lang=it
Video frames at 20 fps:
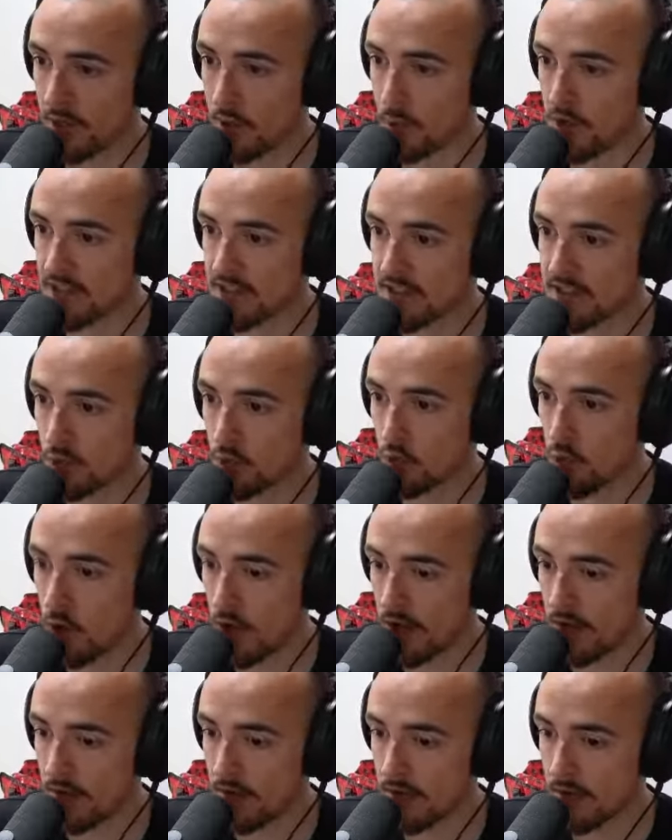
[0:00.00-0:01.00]
questi
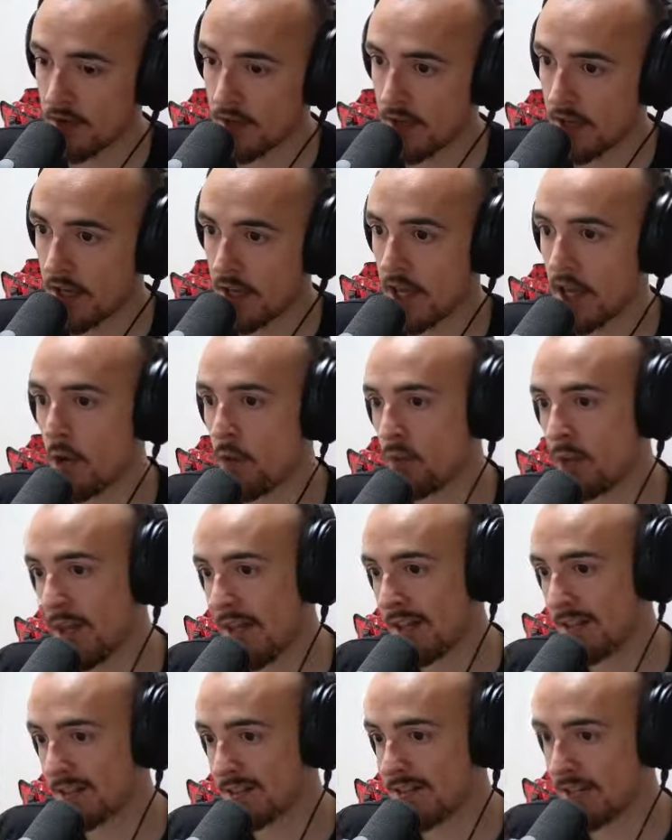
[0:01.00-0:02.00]
due e
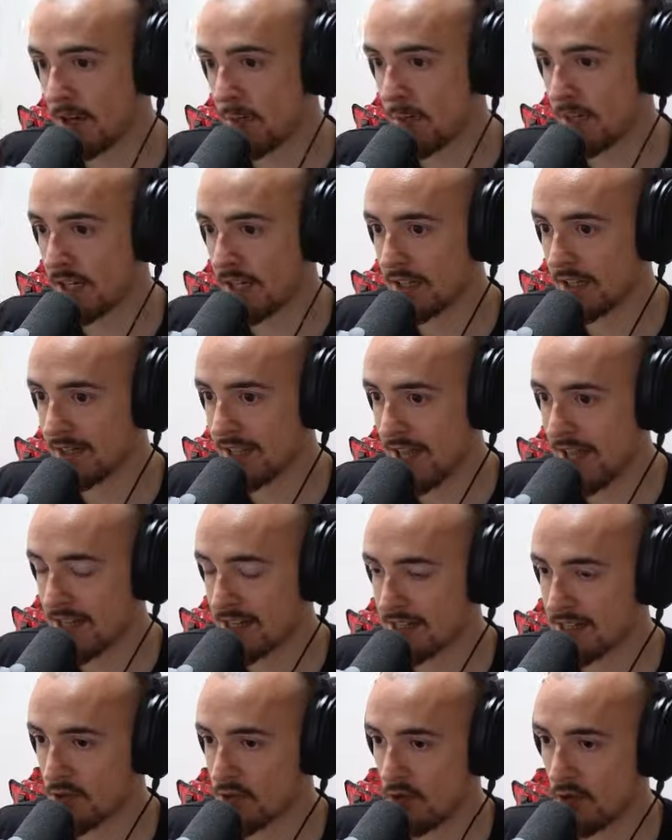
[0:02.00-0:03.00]
un'altra per il
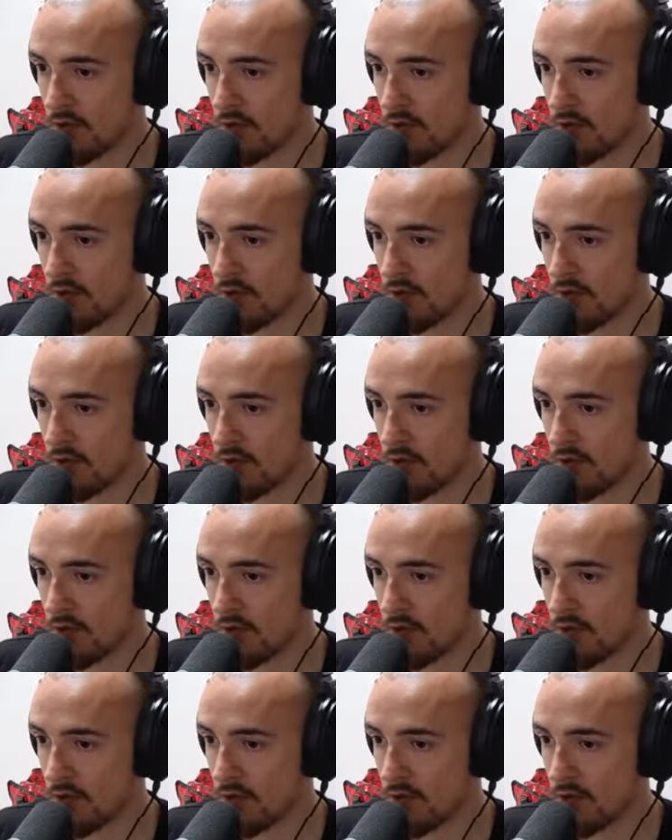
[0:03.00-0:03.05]
terzo.